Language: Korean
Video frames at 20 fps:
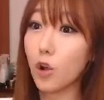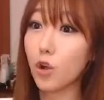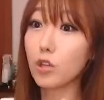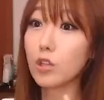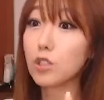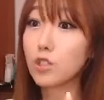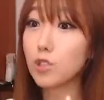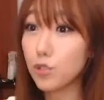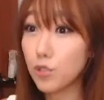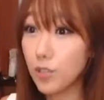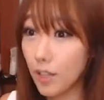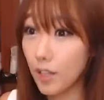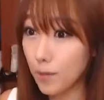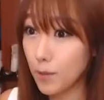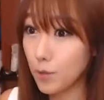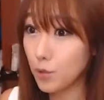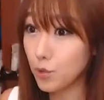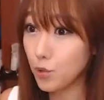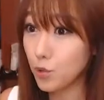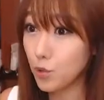적극적으로
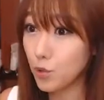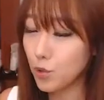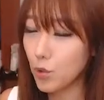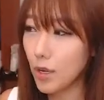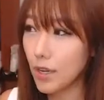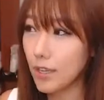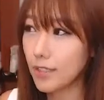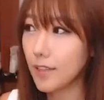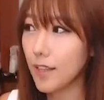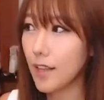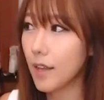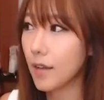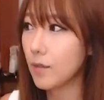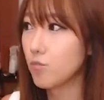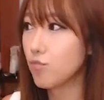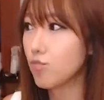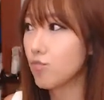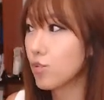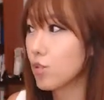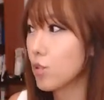대답해 주는 걸 좋아하는데
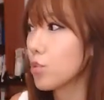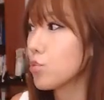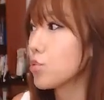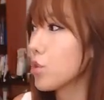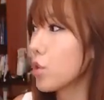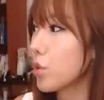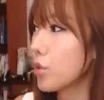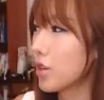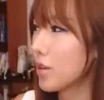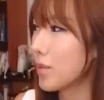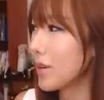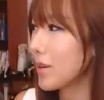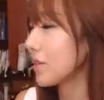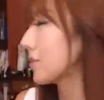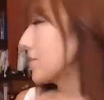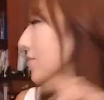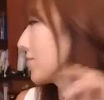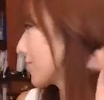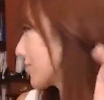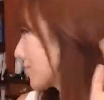쏘쏘 so, so
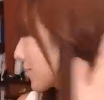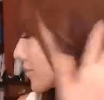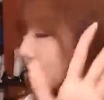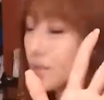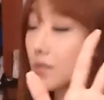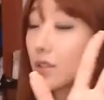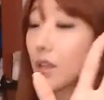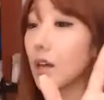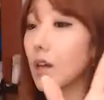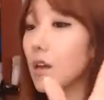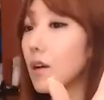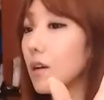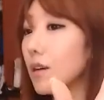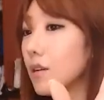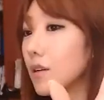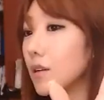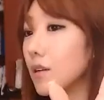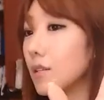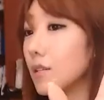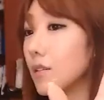이러면
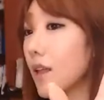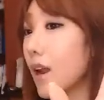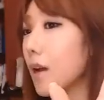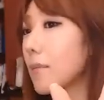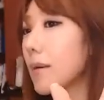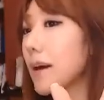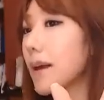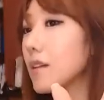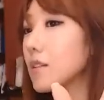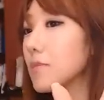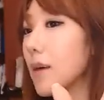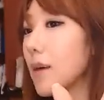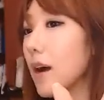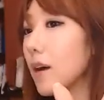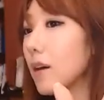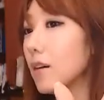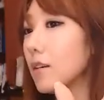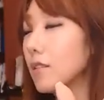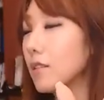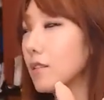나랑 말하지
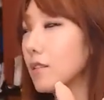마.